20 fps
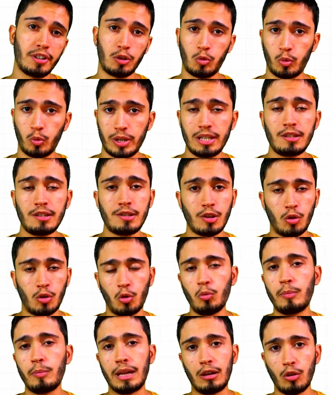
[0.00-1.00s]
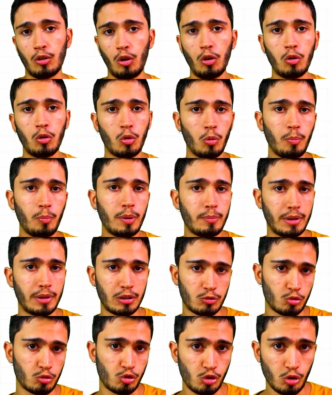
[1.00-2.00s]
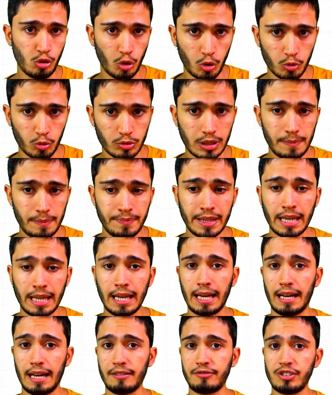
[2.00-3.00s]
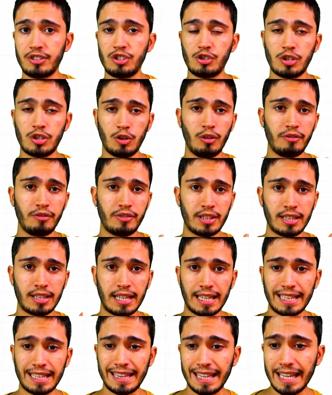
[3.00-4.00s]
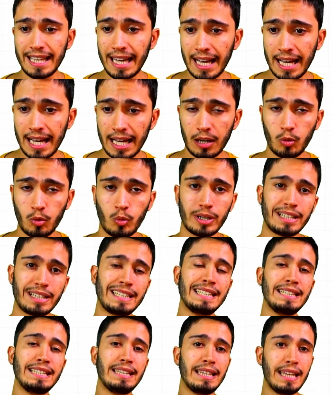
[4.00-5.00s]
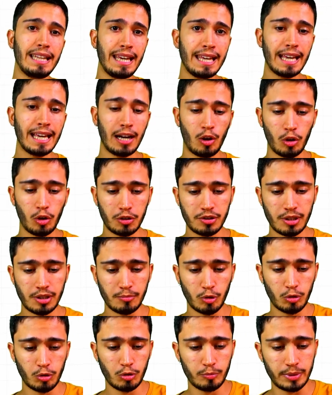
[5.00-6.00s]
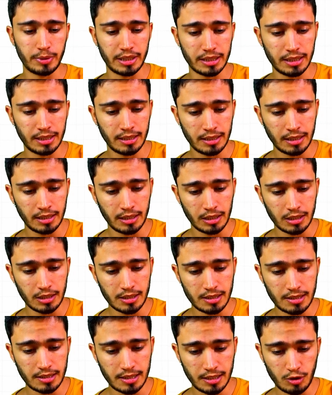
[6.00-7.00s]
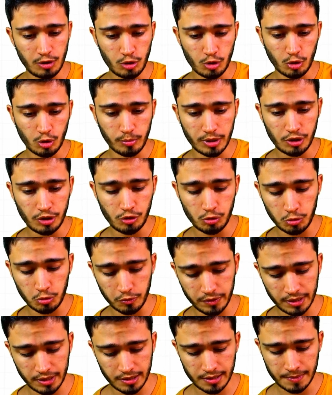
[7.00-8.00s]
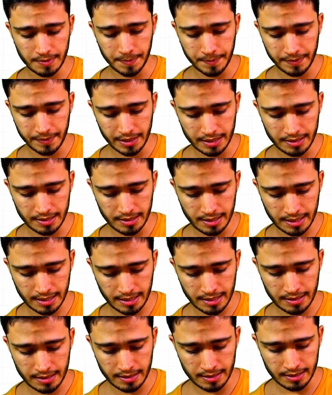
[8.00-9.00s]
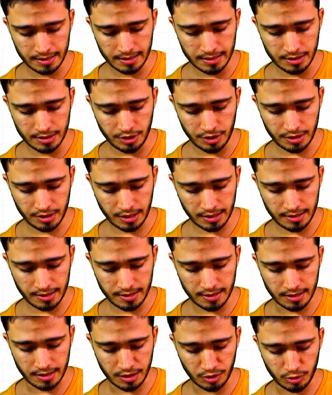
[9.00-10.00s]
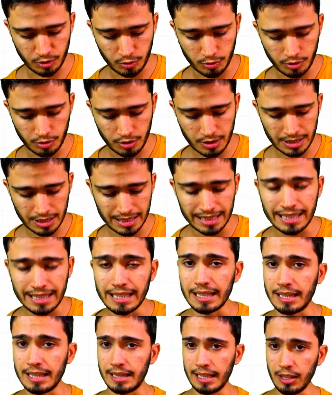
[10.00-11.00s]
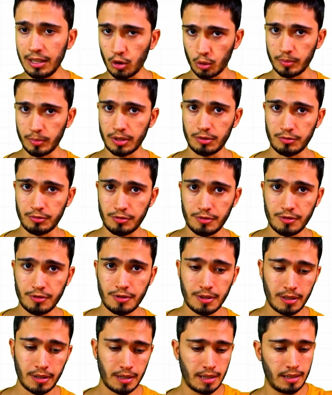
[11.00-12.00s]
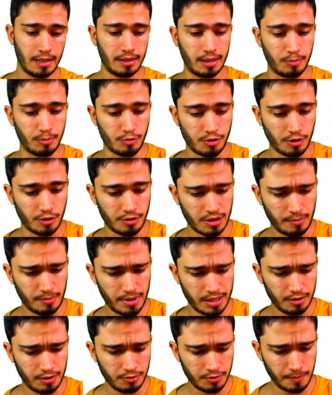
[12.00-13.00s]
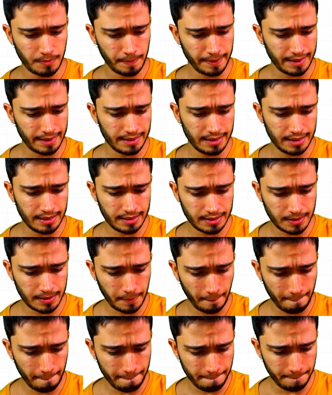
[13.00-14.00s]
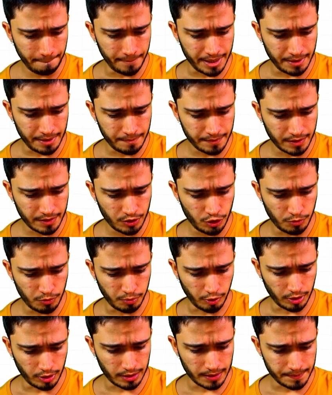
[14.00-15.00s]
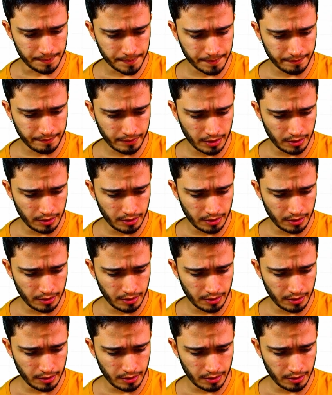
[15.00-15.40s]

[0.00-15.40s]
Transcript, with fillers: frequência ou melhor comprimento de onda, a fim de não afetar nem a água e nem a oxihemoglobina, sem sombra de dúvidas, será de 700 nanômetros. Temos nosso gabarito, letra B de bola.